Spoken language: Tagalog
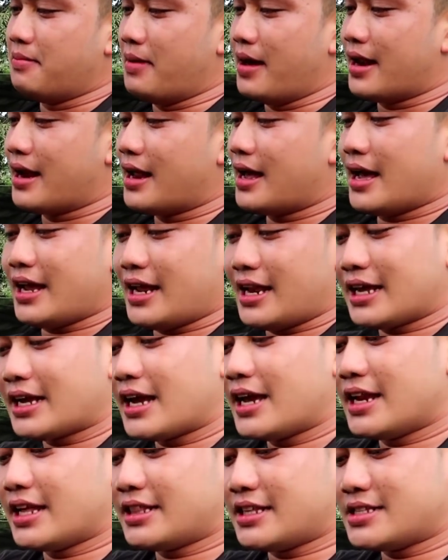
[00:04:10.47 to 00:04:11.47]
para
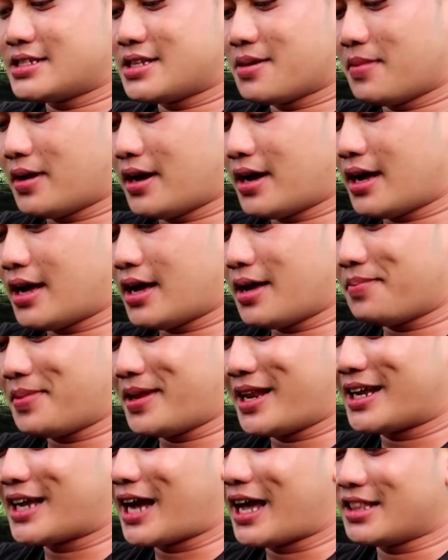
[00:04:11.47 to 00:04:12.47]
ilagay natin sa mga
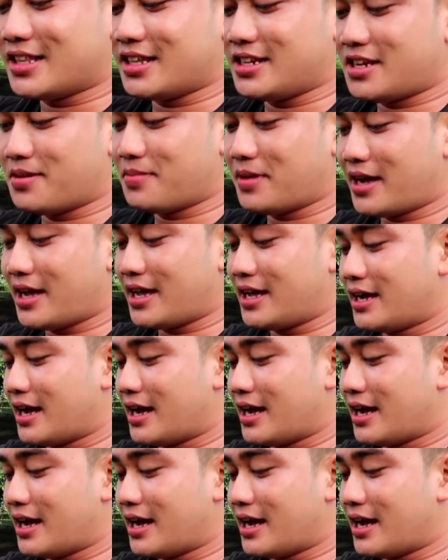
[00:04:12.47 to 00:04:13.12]
pinagkatan niya mga